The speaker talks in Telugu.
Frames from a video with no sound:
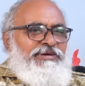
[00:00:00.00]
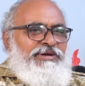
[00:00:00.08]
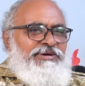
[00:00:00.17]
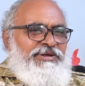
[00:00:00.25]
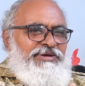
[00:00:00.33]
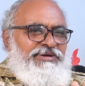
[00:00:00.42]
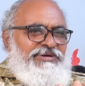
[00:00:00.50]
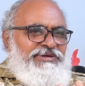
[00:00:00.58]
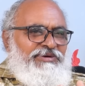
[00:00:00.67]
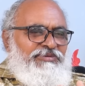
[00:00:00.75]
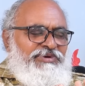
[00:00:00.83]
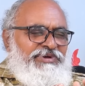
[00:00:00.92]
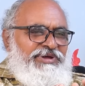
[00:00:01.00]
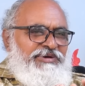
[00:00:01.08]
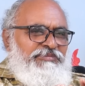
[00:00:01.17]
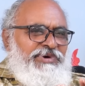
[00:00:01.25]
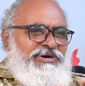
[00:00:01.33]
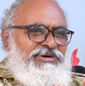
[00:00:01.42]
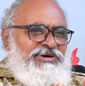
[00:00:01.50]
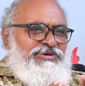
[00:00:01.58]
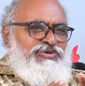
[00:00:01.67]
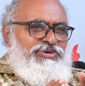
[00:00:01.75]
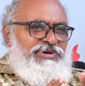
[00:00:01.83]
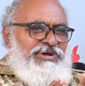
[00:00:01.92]
అంటే ఎవరు ఏం
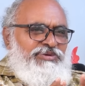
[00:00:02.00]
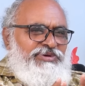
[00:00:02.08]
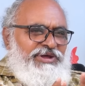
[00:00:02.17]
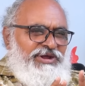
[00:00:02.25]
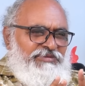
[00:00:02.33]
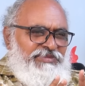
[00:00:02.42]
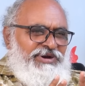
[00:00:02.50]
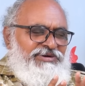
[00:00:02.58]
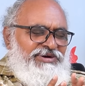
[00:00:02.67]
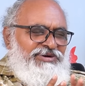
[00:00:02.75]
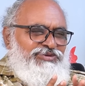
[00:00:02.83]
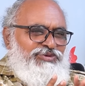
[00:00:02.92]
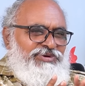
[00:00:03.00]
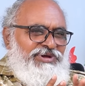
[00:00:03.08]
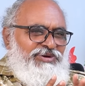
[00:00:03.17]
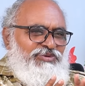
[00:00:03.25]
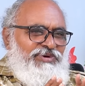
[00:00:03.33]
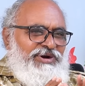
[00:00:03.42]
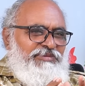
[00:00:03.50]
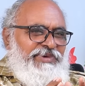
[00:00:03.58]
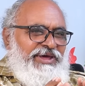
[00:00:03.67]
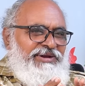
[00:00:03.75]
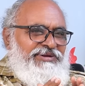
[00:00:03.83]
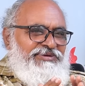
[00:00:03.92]
మాట్లాడుతున్నారు ఎలా మాట్లాడుతున్నారు వాళ్ళ
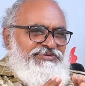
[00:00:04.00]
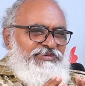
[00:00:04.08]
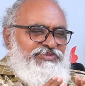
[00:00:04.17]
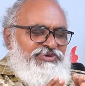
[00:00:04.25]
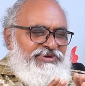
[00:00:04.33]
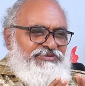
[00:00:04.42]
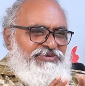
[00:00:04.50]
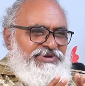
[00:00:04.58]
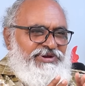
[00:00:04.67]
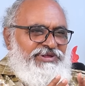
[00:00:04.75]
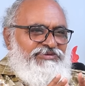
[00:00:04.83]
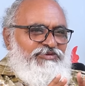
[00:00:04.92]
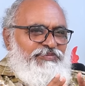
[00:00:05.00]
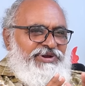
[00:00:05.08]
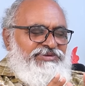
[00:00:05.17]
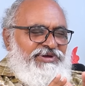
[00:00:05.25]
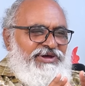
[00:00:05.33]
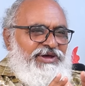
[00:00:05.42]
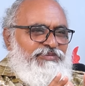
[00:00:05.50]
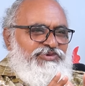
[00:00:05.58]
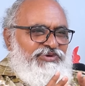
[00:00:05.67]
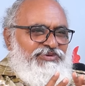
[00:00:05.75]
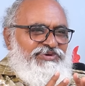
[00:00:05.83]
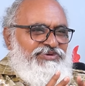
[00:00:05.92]
మేనరిజమ్స్ ఏమిటి అనేది విపరీతంగా
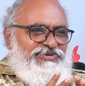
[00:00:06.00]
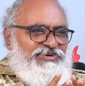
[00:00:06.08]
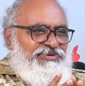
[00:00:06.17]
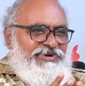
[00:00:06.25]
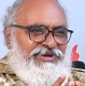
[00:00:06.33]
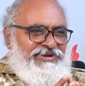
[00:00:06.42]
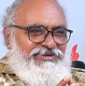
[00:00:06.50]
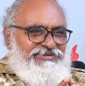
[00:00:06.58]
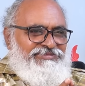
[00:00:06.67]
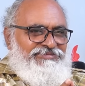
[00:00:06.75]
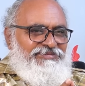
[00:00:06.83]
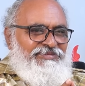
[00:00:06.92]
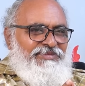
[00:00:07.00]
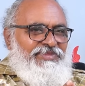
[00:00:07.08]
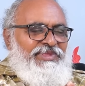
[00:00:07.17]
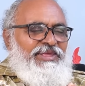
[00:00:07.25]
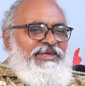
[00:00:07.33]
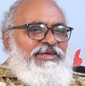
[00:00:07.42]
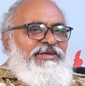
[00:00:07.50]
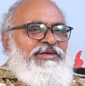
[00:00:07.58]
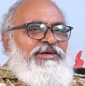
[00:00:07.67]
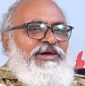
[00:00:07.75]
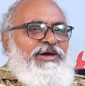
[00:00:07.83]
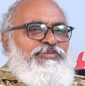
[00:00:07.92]
అబ్జర్వ్ చేసేవాడు ఆయన
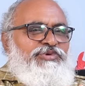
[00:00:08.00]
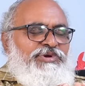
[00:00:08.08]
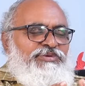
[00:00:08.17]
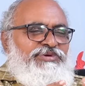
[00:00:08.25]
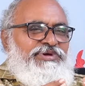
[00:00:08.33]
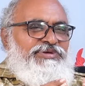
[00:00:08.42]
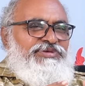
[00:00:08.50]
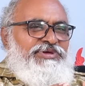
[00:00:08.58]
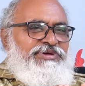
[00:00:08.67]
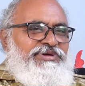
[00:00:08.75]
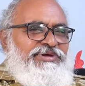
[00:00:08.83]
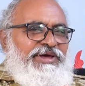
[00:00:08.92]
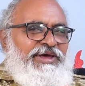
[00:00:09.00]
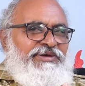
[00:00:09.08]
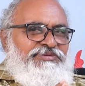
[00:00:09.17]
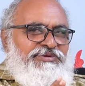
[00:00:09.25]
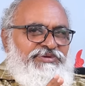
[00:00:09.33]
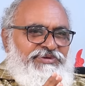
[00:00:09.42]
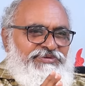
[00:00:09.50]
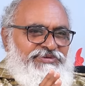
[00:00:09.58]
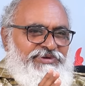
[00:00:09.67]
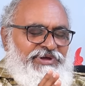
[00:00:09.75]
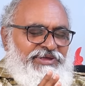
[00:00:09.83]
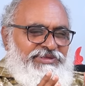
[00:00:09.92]
అబ్జర్వ్ చేసి యాజ్ ఇట్
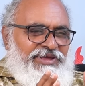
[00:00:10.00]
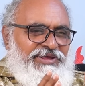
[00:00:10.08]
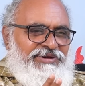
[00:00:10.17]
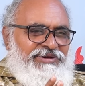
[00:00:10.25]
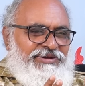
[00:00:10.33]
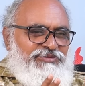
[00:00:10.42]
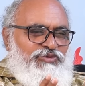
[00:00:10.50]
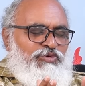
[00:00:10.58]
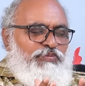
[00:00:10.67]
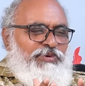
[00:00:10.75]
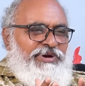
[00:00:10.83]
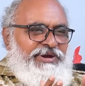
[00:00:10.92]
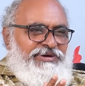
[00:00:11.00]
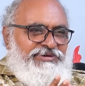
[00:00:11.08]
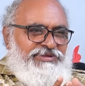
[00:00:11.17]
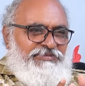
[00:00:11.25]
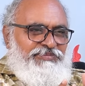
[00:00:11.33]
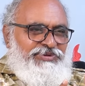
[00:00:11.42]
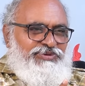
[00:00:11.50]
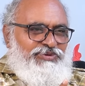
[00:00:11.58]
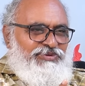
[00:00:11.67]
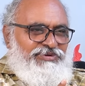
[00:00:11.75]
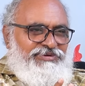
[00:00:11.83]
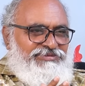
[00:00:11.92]
ఈజ్గా దాన్ని డూప్లికేట్
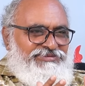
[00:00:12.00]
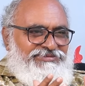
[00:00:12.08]
దింపేసేవాడు